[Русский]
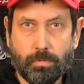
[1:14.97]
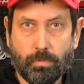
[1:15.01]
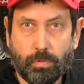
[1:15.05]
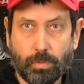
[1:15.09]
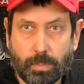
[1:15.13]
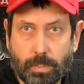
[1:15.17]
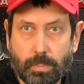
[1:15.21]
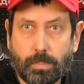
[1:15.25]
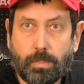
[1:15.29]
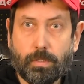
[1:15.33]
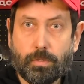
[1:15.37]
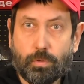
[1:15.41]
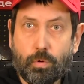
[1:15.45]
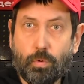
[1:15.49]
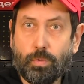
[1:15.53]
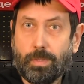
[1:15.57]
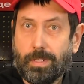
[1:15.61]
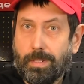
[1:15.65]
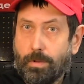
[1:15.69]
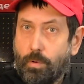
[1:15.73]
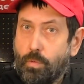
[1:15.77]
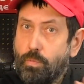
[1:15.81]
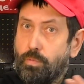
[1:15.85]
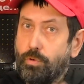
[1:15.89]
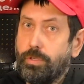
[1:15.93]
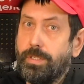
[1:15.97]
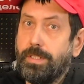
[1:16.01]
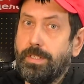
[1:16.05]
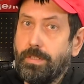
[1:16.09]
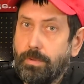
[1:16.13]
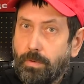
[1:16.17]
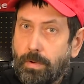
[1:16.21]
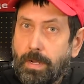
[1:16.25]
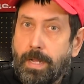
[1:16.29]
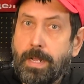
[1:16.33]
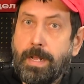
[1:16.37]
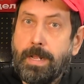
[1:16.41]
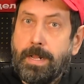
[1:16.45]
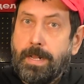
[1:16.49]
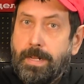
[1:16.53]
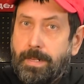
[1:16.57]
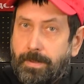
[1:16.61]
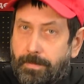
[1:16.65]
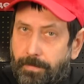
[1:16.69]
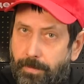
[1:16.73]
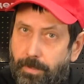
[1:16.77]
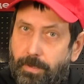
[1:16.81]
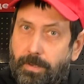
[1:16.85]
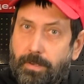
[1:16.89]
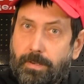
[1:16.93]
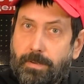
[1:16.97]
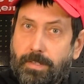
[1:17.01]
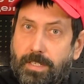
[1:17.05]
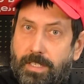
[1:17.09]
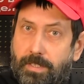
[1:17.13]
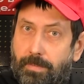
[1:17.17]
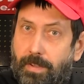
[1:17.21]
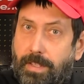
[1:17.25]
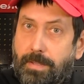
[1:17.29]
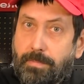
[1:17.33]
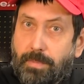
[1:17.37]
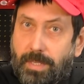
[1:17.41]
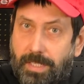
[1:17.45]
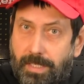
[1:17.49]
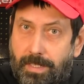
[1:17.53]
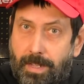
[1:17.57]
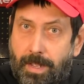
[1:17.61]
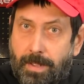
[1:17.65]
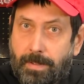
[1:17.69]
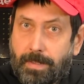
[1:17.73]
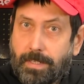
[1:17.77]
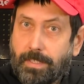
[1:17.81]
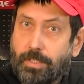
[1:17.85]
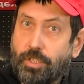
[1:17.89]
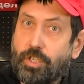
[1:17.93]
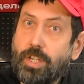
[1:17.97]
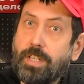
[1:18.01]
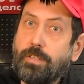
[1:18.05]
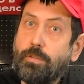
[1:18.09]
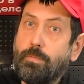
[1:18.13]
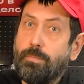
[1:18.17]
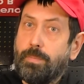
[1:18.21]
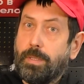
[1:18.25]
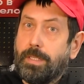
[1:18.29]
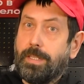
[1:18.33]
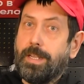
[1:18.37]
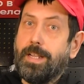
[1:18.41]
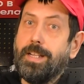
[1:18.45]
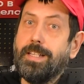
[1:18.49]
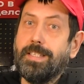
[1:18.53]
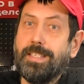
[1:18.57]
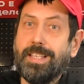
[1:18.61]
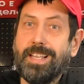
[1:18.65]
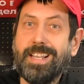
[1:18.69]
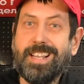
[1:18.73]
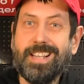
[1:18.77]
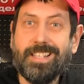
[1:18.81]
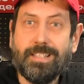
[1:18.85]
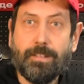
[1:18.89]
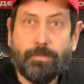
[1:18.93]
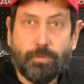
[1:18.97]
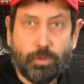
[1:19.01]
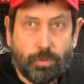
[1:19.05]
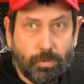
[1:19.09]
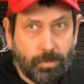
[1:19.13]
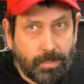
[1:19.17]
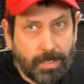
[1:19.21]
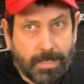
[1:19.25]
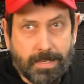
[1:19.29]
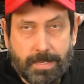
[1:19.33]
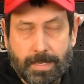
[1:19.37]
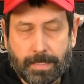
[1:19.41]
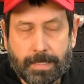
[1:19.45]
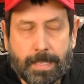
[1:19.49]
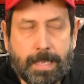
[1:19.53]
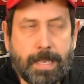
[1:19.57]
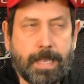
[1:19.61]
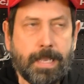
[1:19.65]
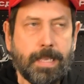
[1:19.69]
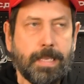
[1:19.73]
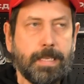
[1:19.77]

То есть Интерскол тогда упустил э, свои места, и сейчас он пытается это все занять.